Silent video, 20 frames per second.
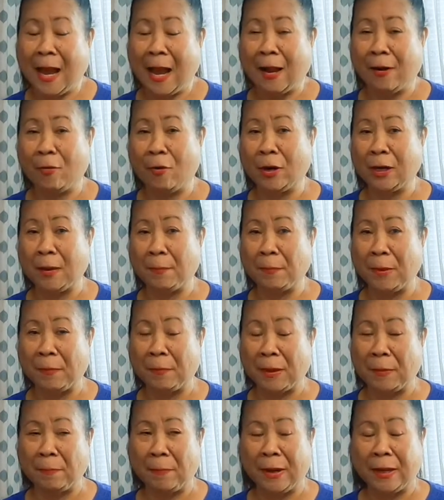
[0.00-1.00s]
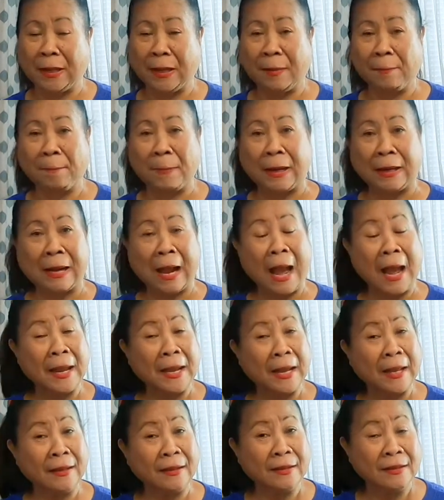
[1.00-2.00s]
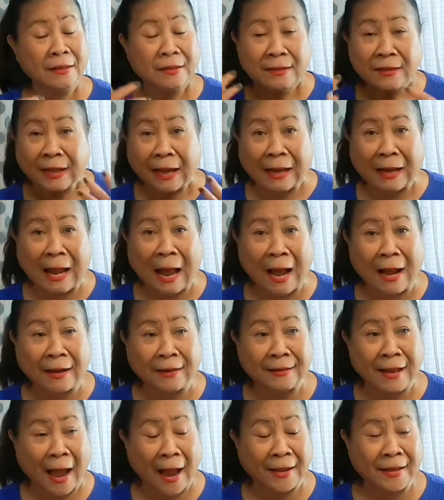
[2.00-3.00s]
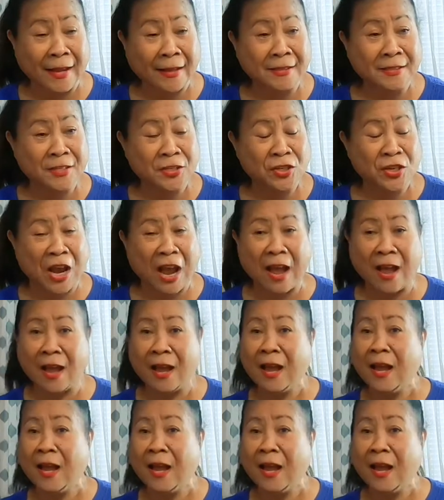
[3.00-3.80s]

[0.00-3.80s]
Ako nagpiprepare ng pagkain, kailangan diet siya.